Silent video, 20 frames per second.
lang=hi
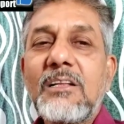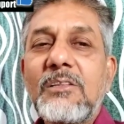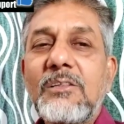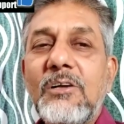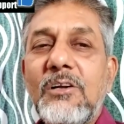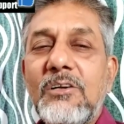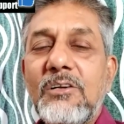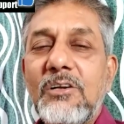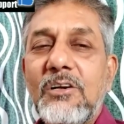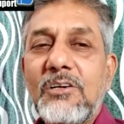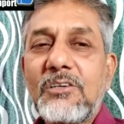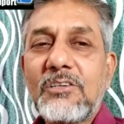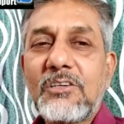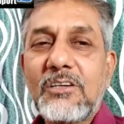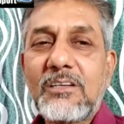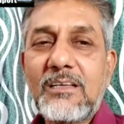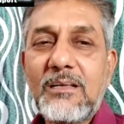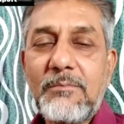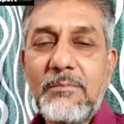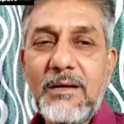न
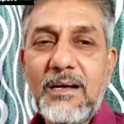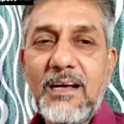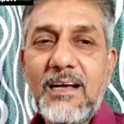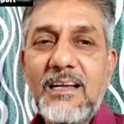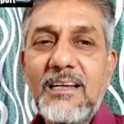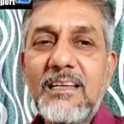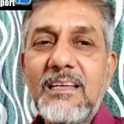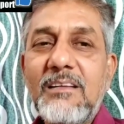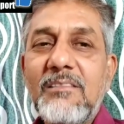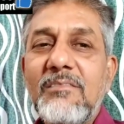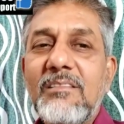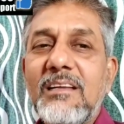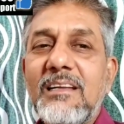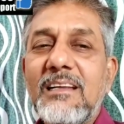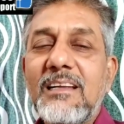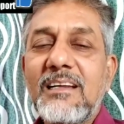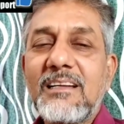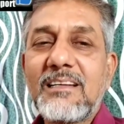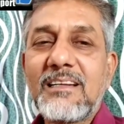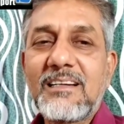डॉक्टर की बहाली हुई
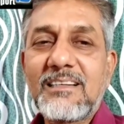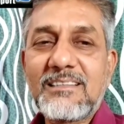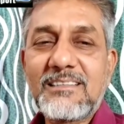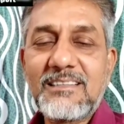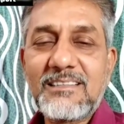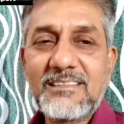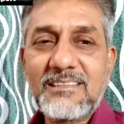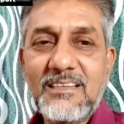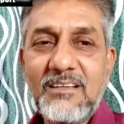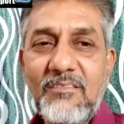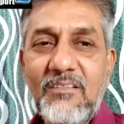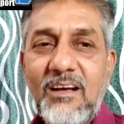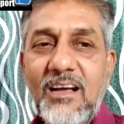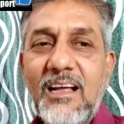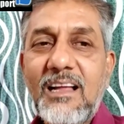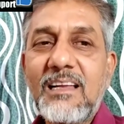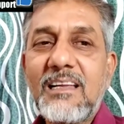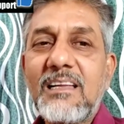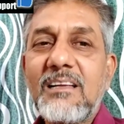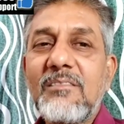न नर्सेस की
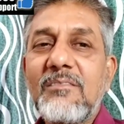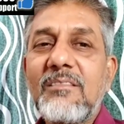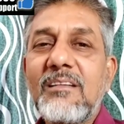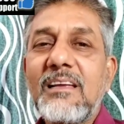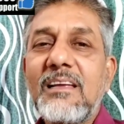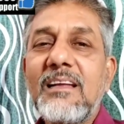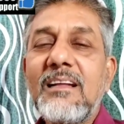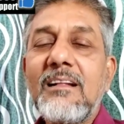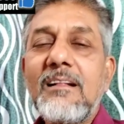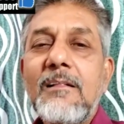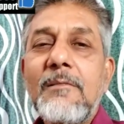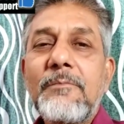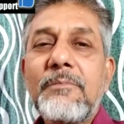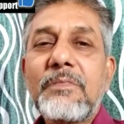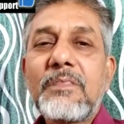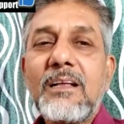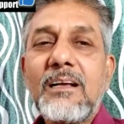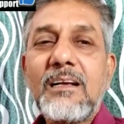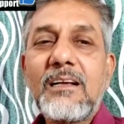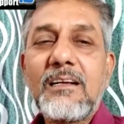बहाली हुई
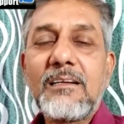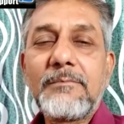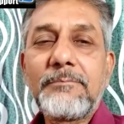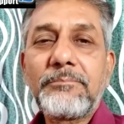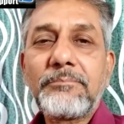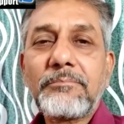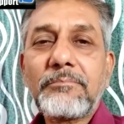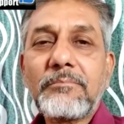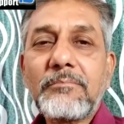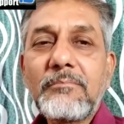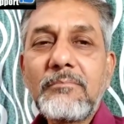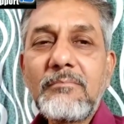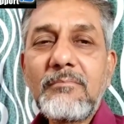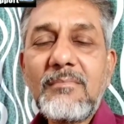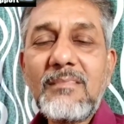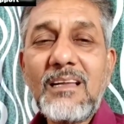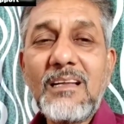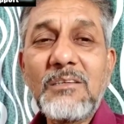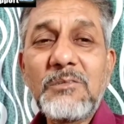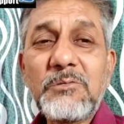न
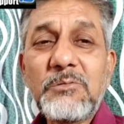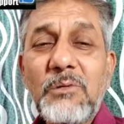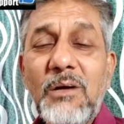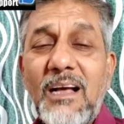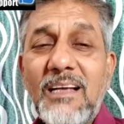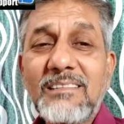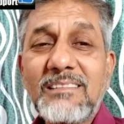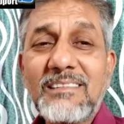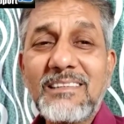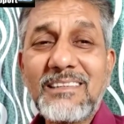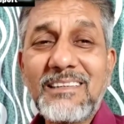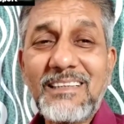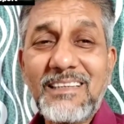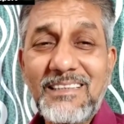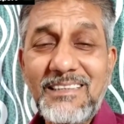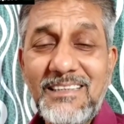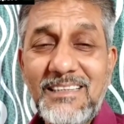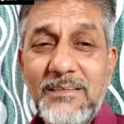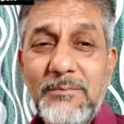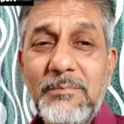स्वास्थ्य
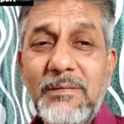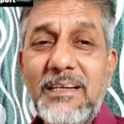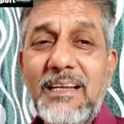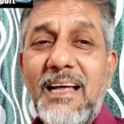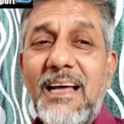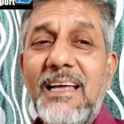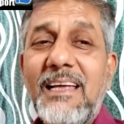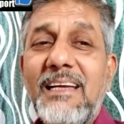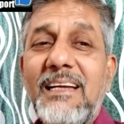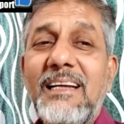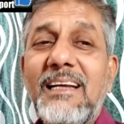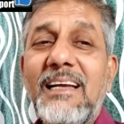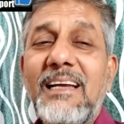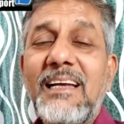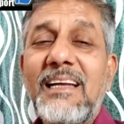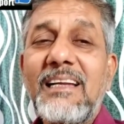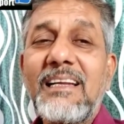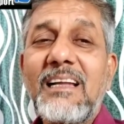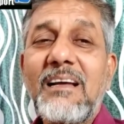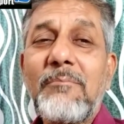केंद्र बनाए
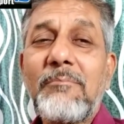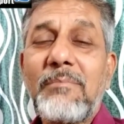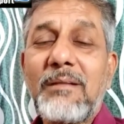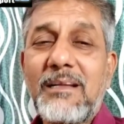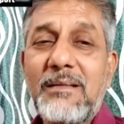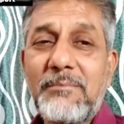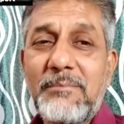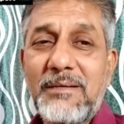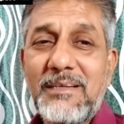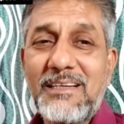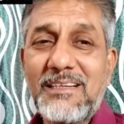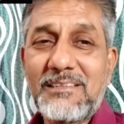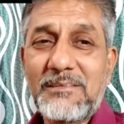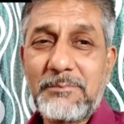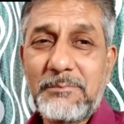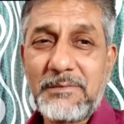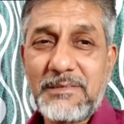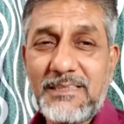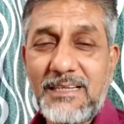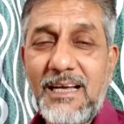गए न बड़े बड़े
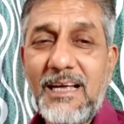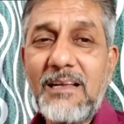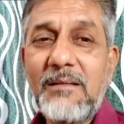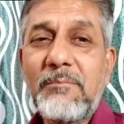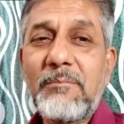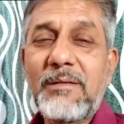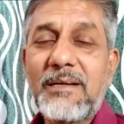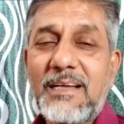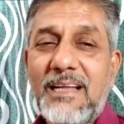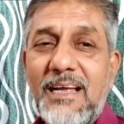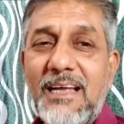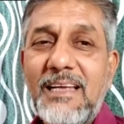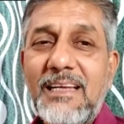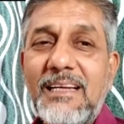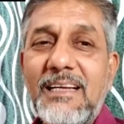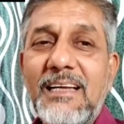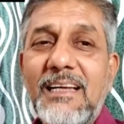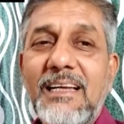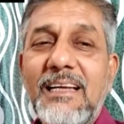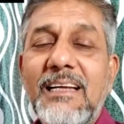अस्पताल बनाए
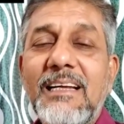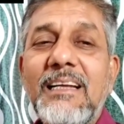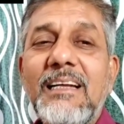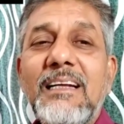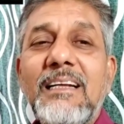गए